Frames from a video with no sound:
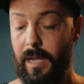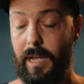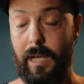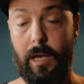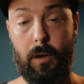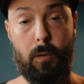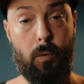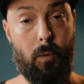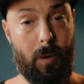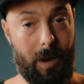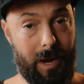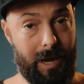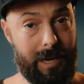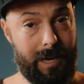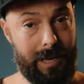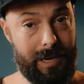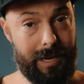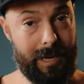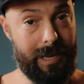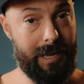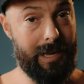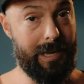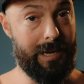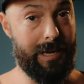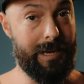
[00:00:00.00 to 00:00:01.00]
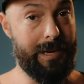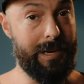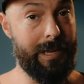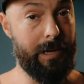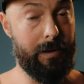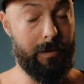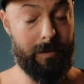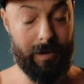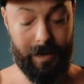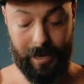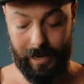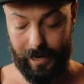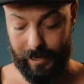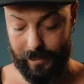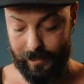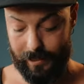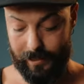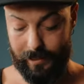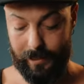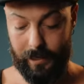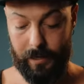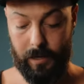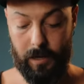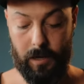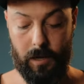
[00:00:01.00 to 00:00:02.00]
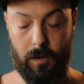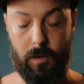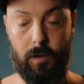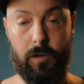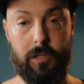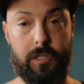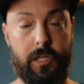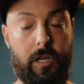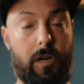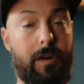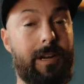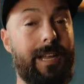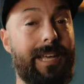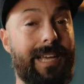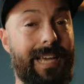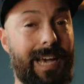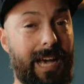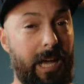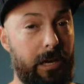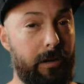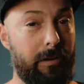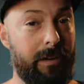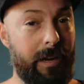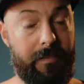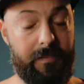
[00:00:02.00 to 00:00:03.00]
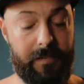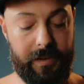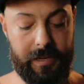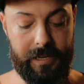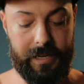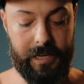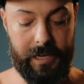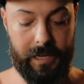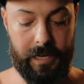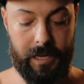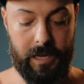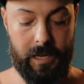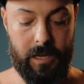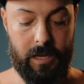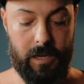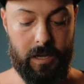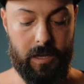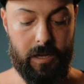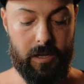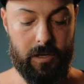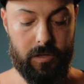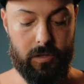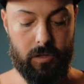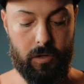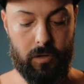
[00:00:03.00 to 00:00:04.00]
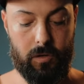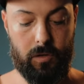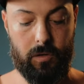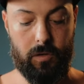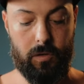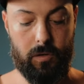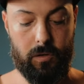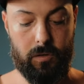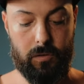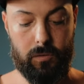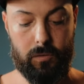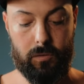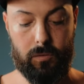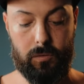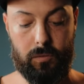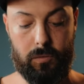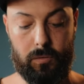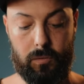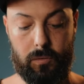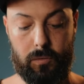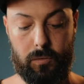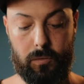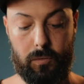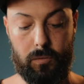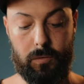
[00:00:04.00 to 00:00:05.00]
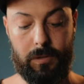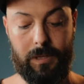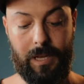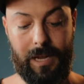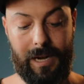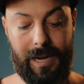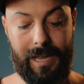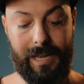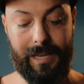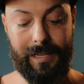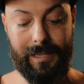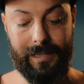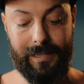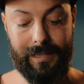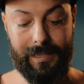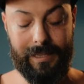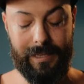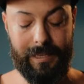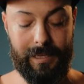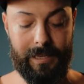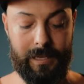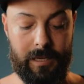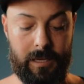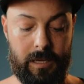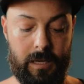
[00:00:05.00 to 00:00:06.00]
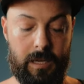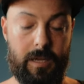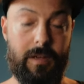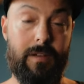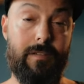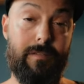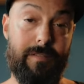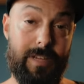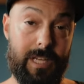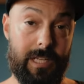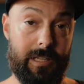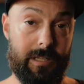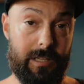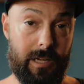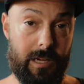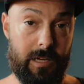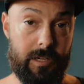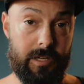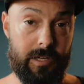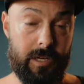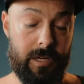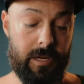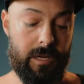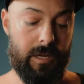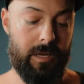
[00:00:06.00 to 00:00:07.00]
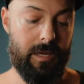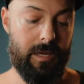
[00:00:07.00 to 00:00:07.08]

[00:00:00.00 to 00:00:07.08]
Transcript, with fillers: è uguale le, le Nikon AS o se no le Canon FD, sono tutte lenti vintage